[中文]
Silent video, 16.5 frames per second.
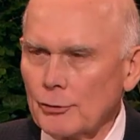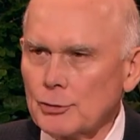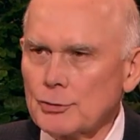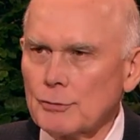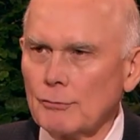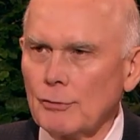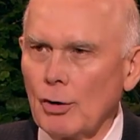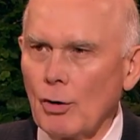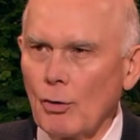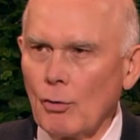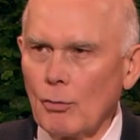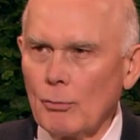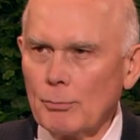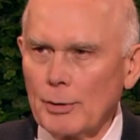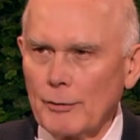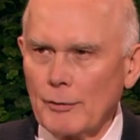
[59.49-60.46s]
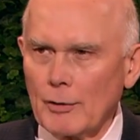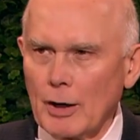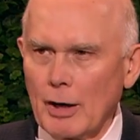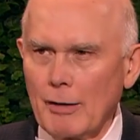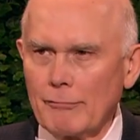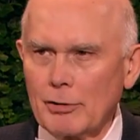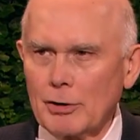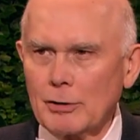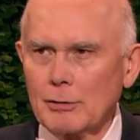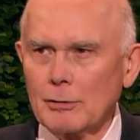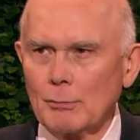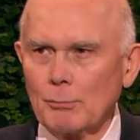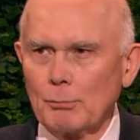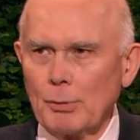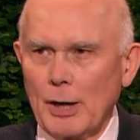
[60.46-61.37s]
舒适的居家环境